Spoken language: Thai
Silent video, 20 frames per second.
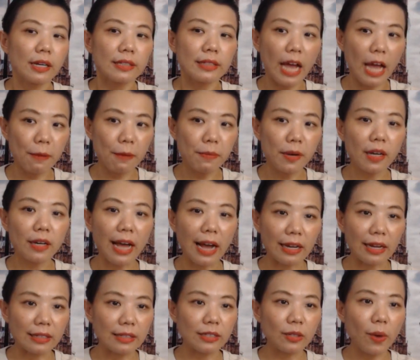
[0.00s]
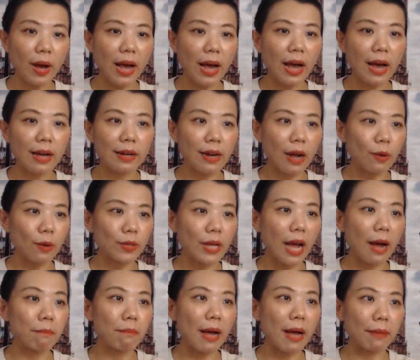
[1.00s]
ถ่ายเบื้องหลังเลยว่าเรา
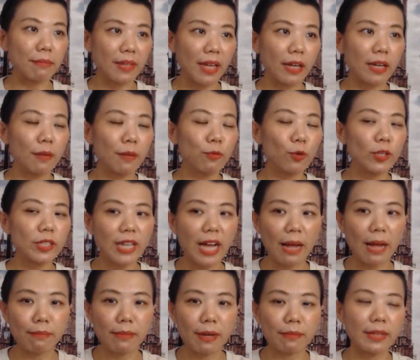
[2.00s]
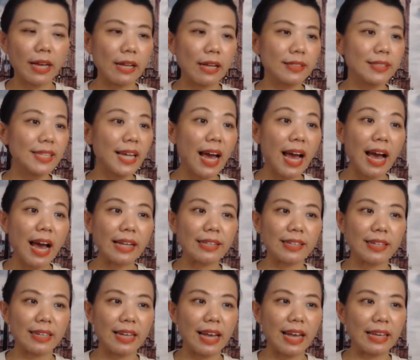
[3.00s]
ทำแบบไหนกระบวนการแบบไหนสะอาด
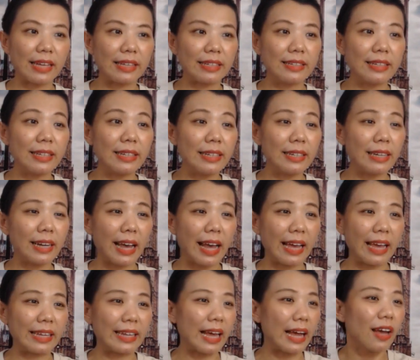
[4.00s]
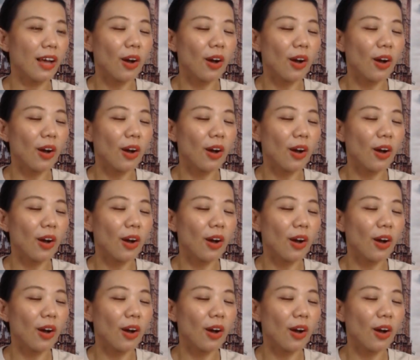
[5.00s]
ยังไงดียังไงเนี่ย